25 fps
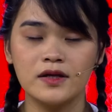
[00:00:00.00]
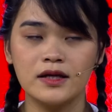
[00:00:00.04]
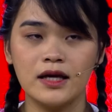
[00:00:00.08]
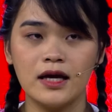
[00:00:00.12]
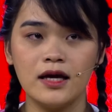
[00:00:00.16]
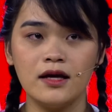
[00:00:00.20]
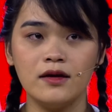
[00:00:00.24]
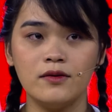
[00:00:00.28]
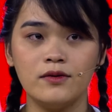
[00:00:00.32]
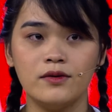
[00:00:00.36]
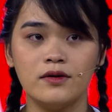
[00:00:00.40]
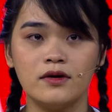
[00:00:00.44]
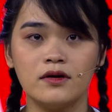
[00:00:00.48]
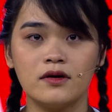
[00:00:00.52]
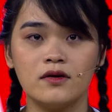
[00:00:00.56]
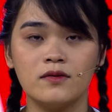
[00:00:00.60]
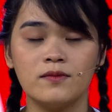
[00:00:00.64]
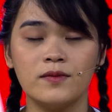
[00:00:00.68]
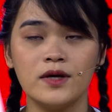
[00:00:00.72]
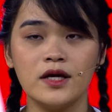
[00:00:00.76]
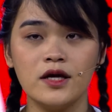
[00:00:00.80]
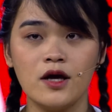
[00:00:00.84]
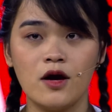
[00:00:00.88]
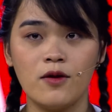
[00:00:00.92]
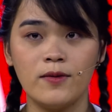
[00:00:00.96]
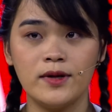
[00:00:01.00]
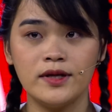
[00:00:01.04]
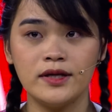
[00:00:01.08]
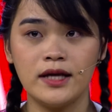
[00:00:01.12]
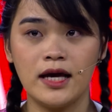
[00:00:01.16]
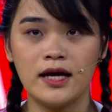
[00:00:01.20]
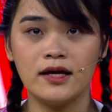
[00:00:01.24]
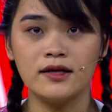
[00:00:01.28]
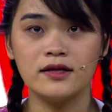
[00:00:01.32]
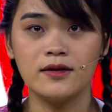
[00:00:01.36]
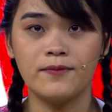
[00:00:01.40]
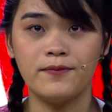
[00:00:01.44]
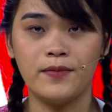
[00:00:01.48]
Cái uh, con mới vô bệnh
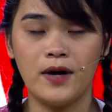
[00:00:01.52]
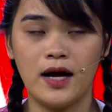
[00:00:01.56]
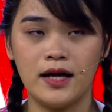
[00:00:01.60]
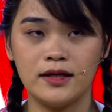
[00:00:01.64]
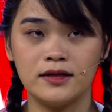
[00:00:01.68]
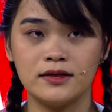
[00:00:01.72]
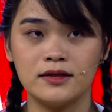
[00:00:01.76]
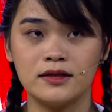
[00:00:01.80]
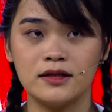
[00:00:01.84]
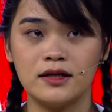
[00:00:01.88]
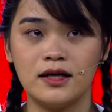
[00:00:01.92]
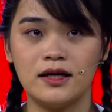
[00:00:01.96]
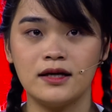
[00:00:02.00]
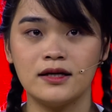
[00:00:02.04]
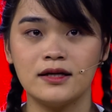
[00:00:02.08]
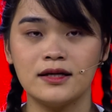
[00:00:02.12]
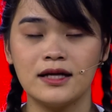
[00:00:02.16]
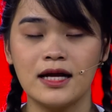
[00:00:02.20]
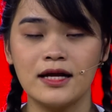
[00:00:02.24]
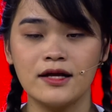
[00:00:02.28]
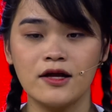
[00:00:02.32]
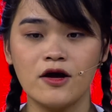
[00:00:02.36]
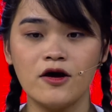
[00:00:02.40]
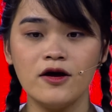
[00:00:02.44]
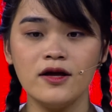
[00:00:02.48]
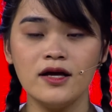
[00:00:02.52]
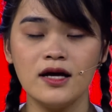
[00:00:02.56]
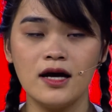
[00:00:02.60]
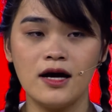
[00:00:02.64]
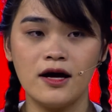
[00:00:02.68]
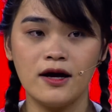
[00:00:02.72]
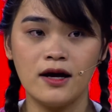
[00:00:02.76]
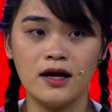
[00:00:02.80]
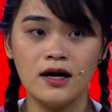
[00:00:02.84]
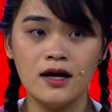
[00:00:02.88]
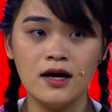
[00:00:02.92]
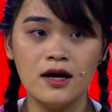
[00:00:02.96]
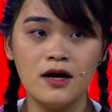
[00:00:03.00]
viện chụp hình. Rồi người ta nói
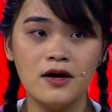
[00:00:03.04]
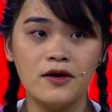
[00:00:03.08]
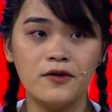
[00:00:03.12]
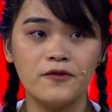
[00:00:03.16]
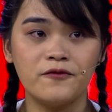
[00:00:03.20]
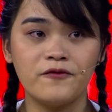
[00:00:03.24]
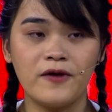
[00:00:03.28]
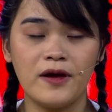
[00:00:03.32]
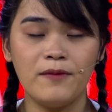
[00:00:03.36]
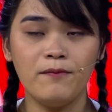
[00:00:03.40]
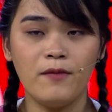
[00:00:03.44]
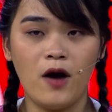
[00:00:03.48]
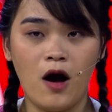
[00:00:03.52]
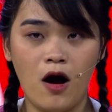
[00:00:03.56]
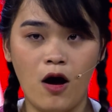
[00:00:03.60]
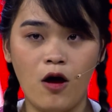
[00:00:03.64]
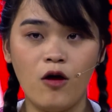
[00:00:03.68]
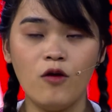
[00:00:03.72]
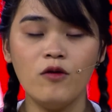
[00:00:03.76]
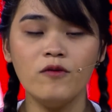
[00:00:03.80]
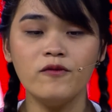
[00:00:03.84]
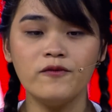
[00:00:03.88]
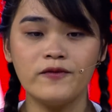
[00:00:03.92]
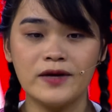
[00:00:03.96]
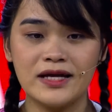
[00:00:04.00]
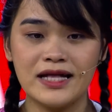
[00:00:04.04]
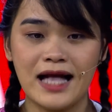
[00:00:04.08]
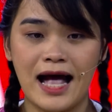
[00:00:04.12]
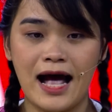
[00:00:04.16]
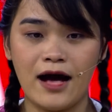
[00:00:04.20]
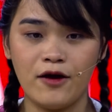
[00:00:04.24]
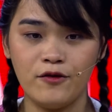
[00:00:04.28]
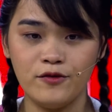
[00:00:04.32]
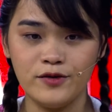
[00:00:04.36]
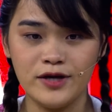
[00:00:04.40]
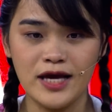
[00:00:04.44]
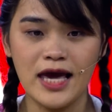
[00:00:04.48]
uh, phải mổ, phải nạo